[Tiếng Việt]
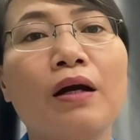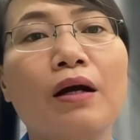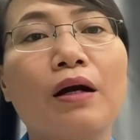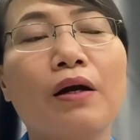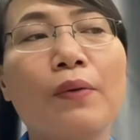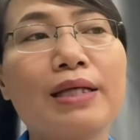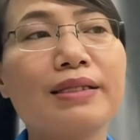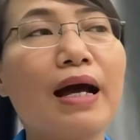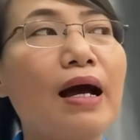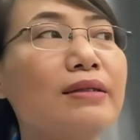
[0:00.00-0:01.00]
uh, ngoài
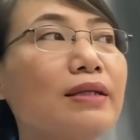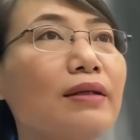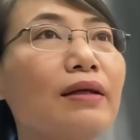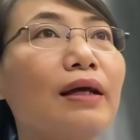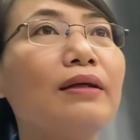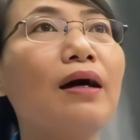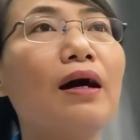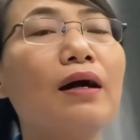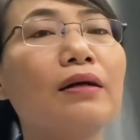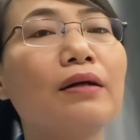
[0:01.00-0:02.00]
ra trên cái uh,
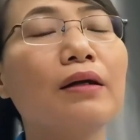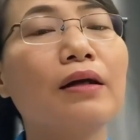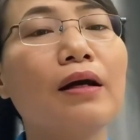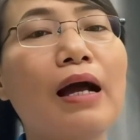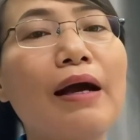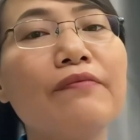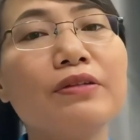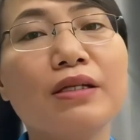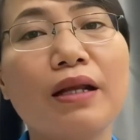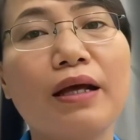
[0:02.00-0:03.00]
ờ,
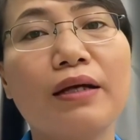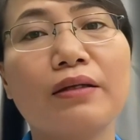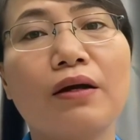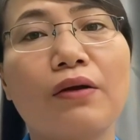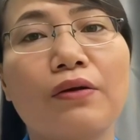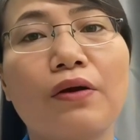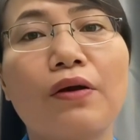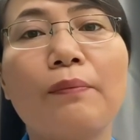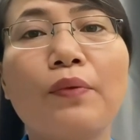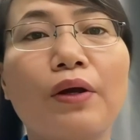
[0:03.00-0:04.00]
Archichaland còn
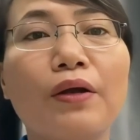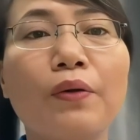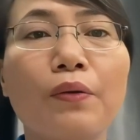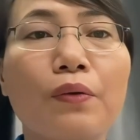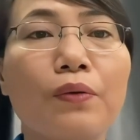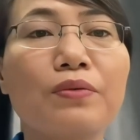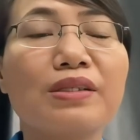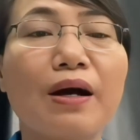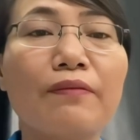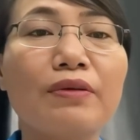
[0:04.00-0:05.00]
có một cái đội ngũ
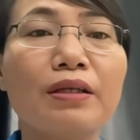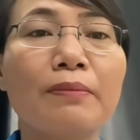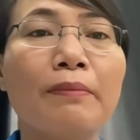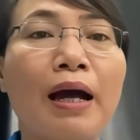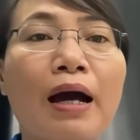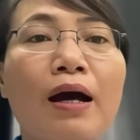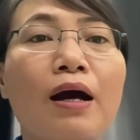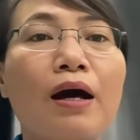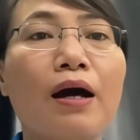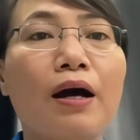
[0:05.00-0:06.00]
giáo viên mà
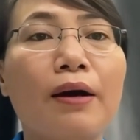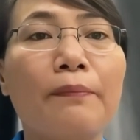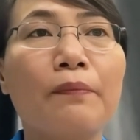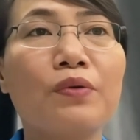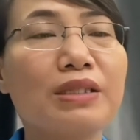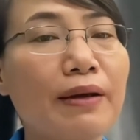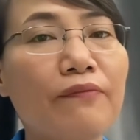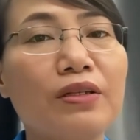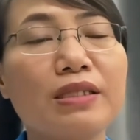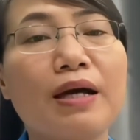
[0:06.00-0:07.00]
ờ, một
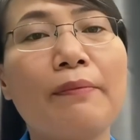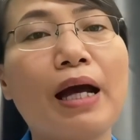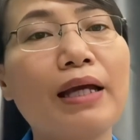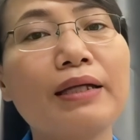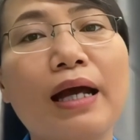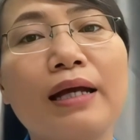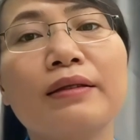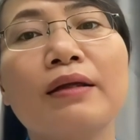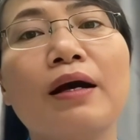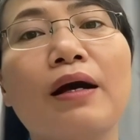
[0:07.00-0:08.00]
trăm anh
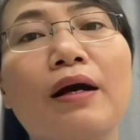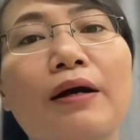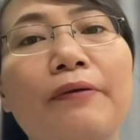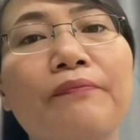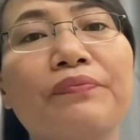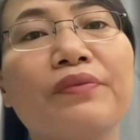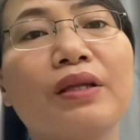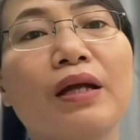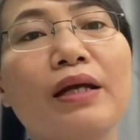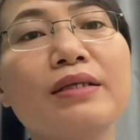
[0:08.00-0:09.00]
anh um,
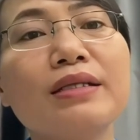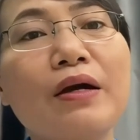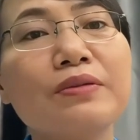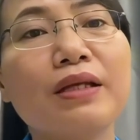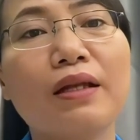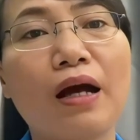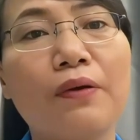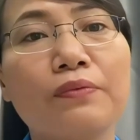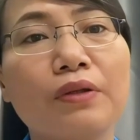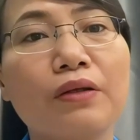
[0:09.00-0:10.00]
cái giao diện
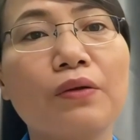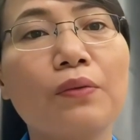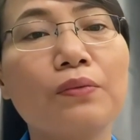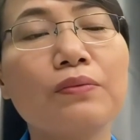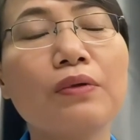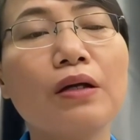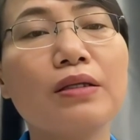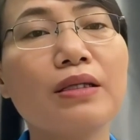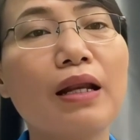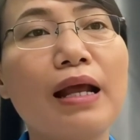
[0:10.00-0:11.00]
học thì cũng
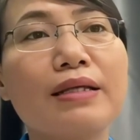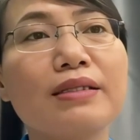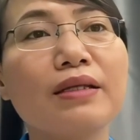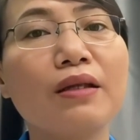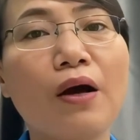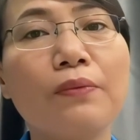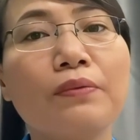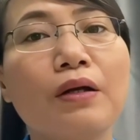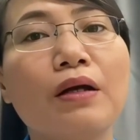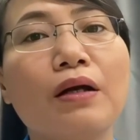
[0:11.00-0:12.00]
uh, rất là sinh động
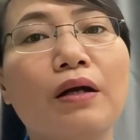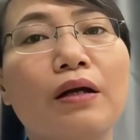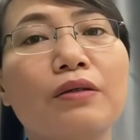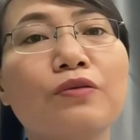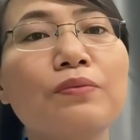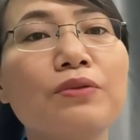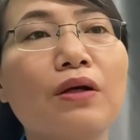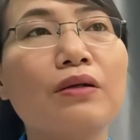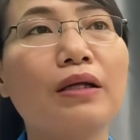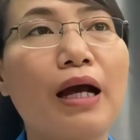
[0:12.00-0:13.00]
uh, giúp
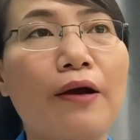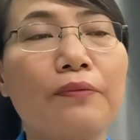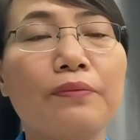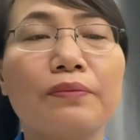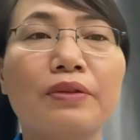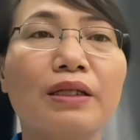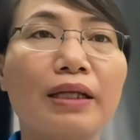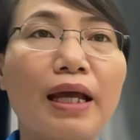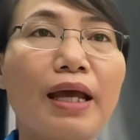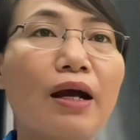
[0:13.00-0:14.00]
cho người học người
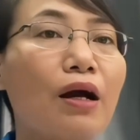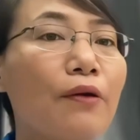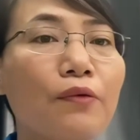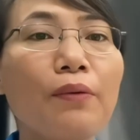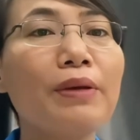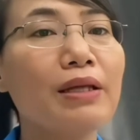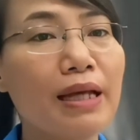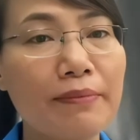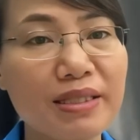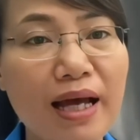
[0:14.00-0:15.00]
nghe không có bị
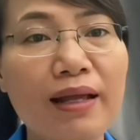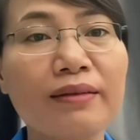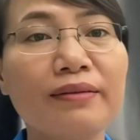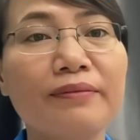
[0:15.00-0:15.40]
nhàm chán